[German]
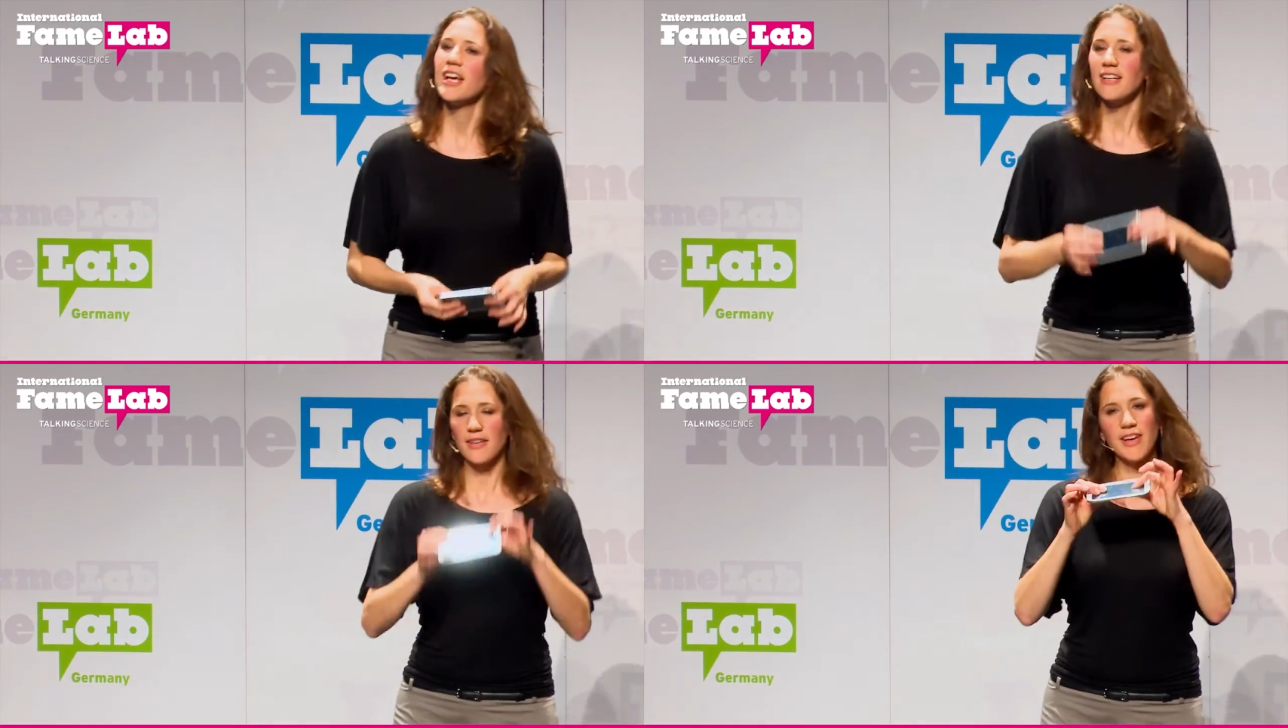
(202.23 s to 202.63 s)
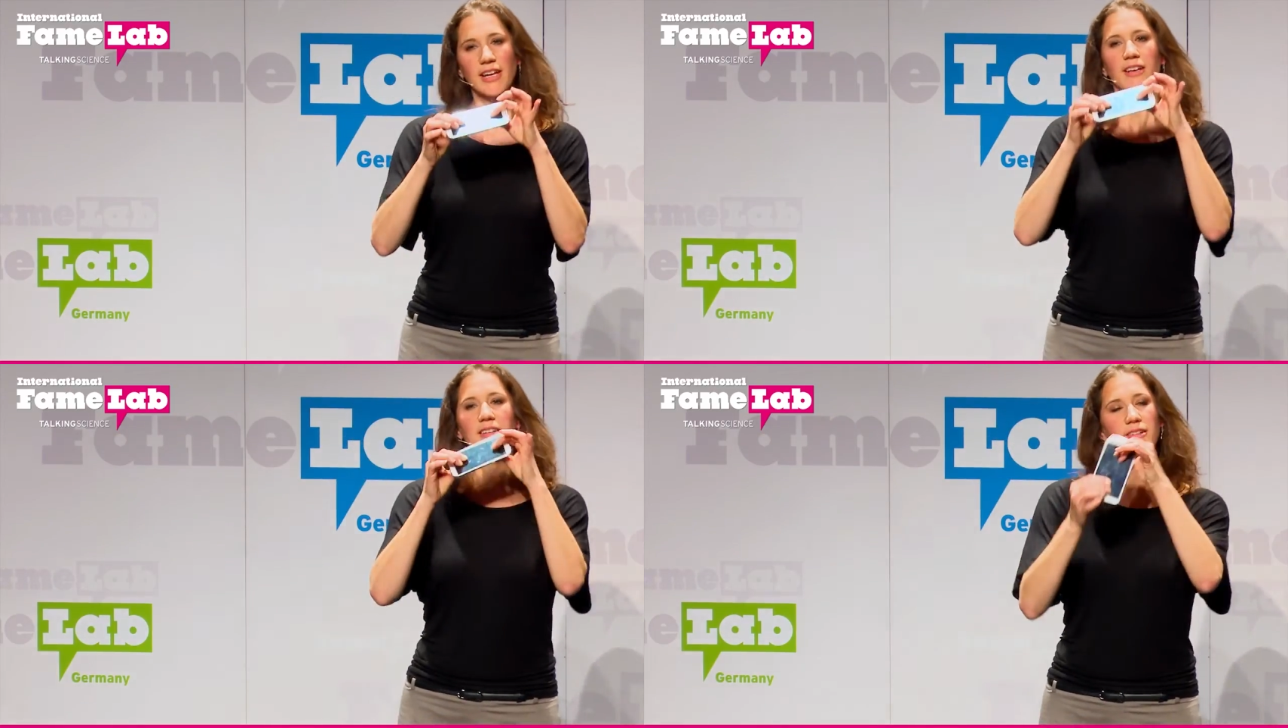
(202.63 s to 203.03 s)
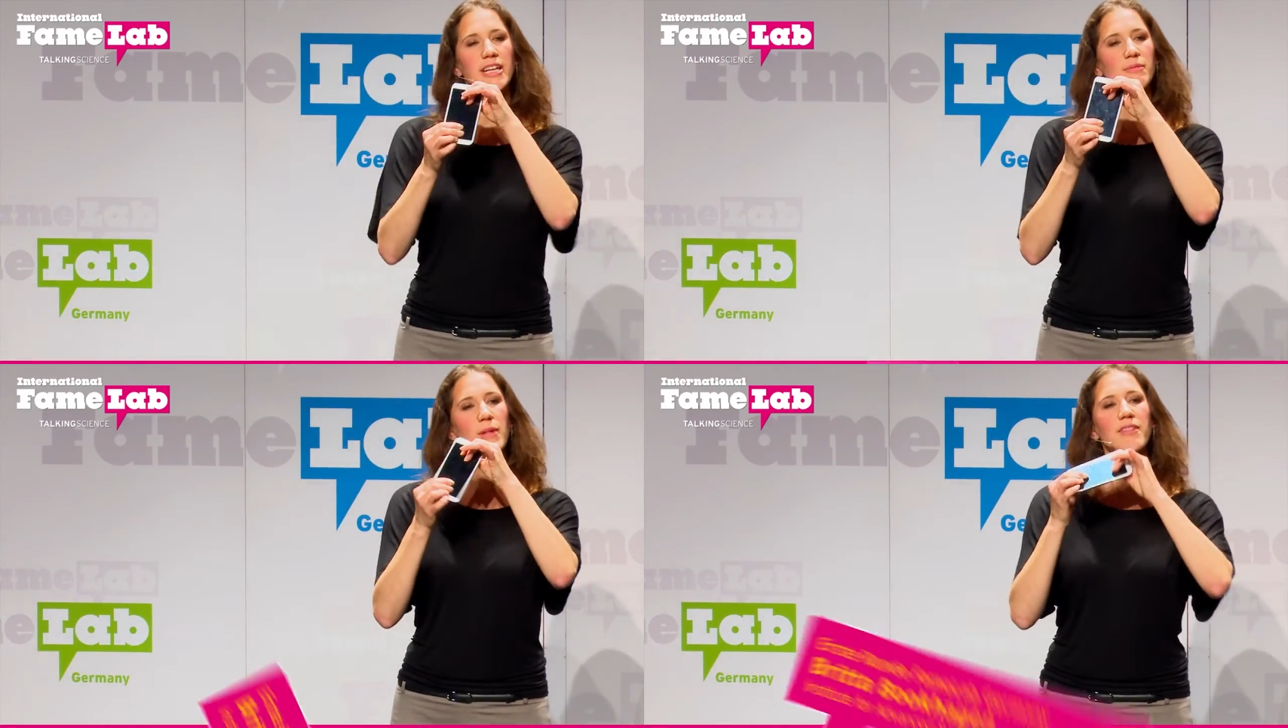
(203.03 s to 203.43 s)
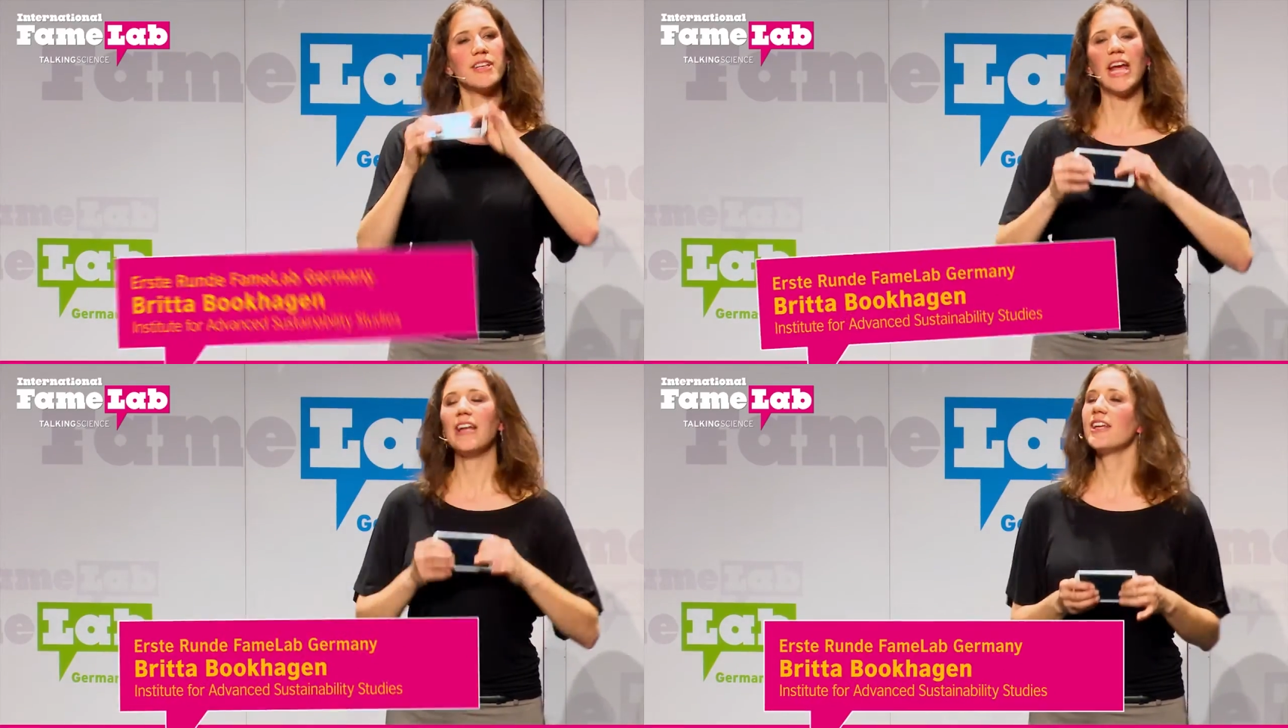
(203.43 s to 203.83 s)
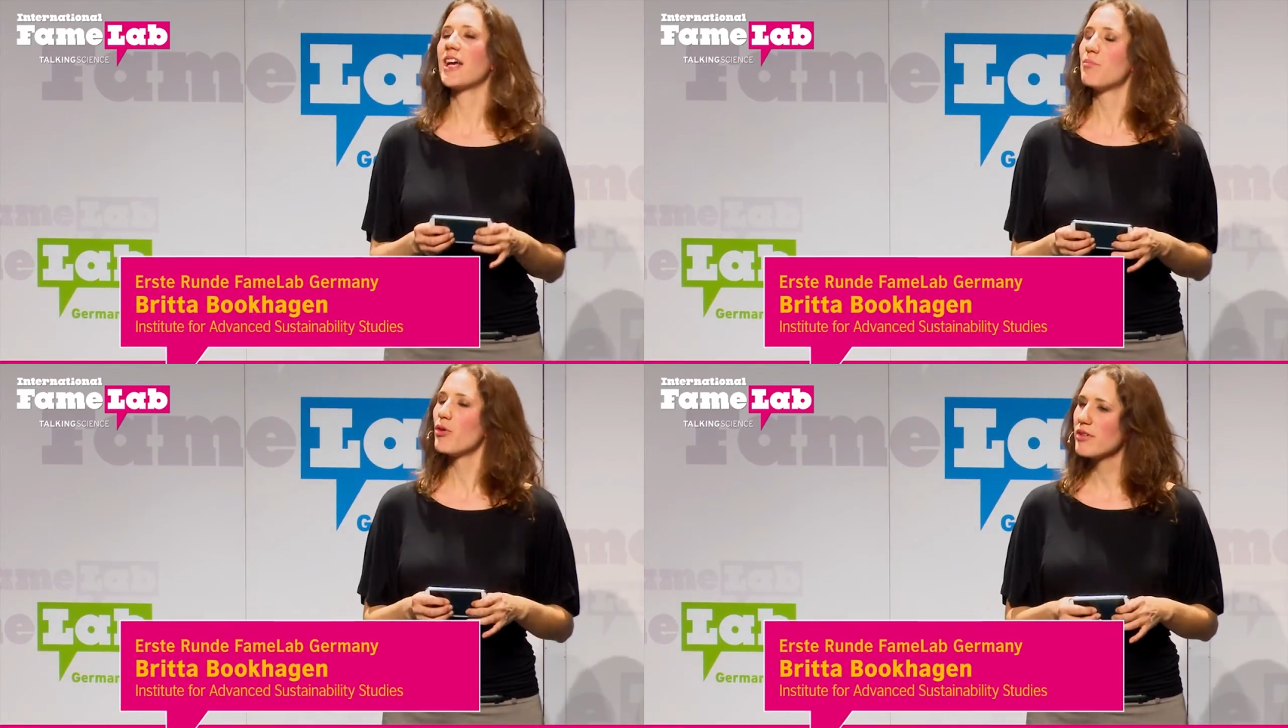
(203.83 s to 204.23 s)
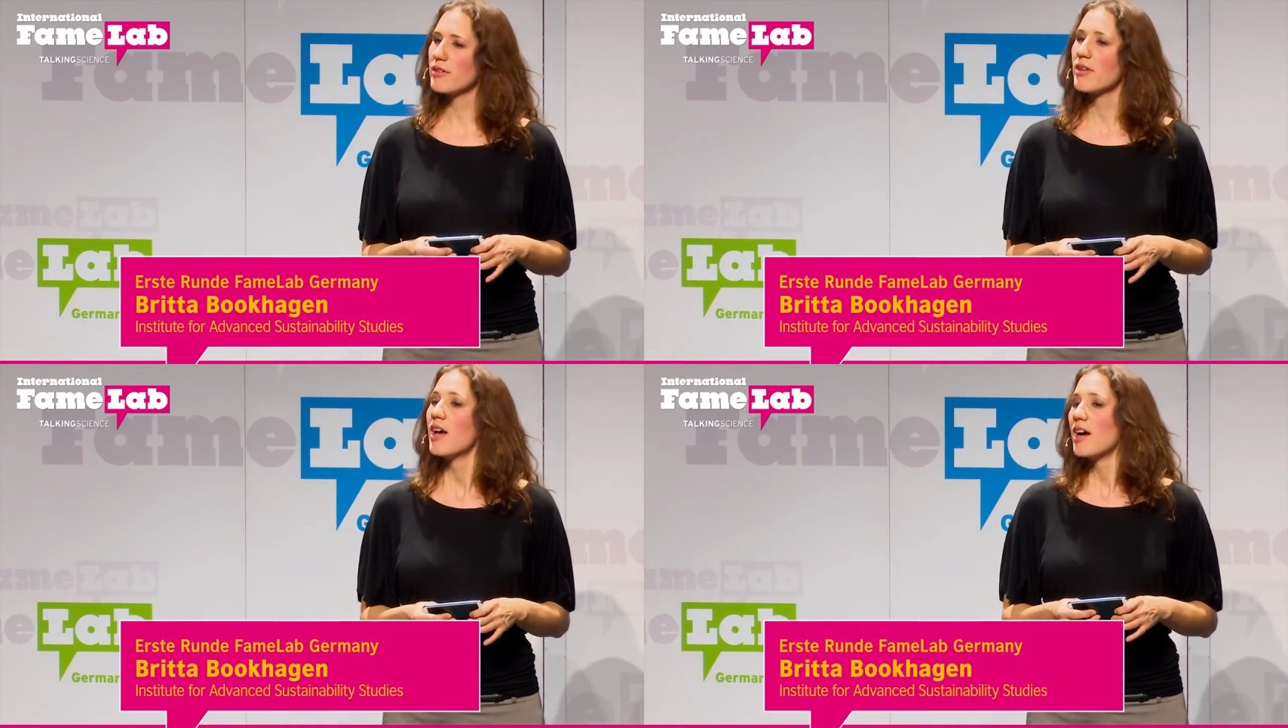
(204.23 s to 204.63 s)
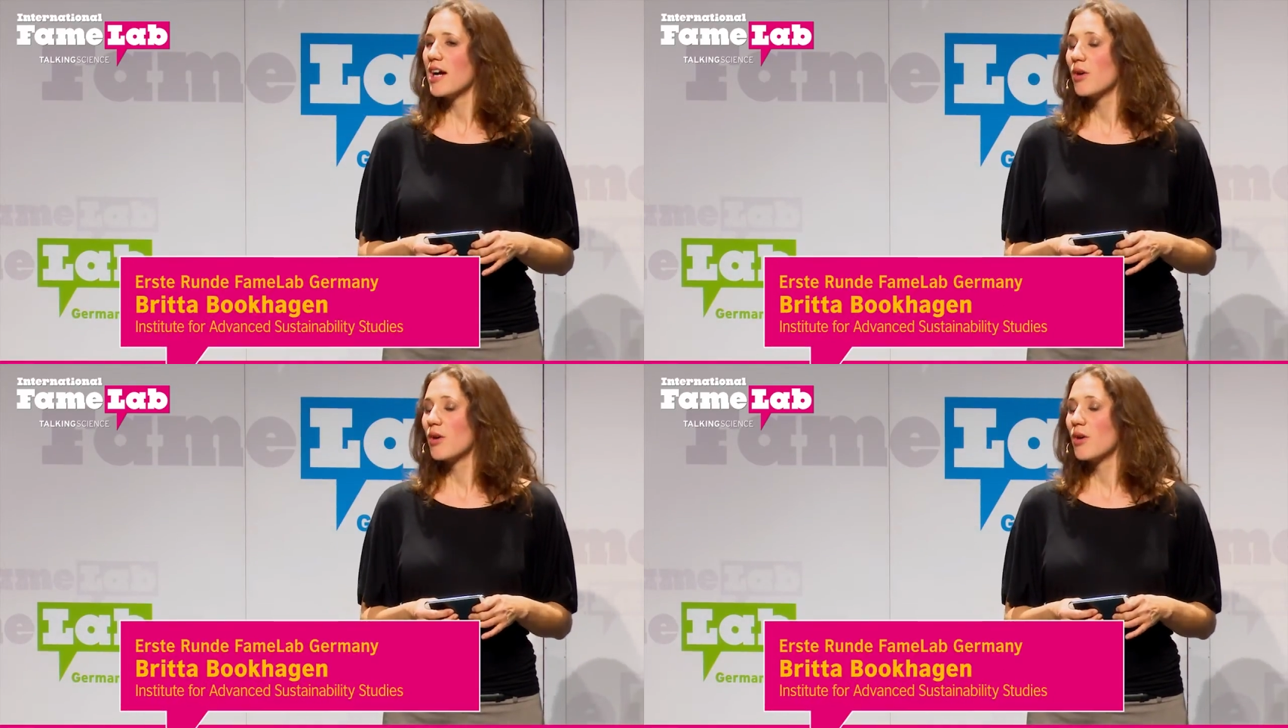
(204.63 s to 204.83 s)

Deswegen, das nächste Mal, wenn Ihr Handy kaputt ist äh,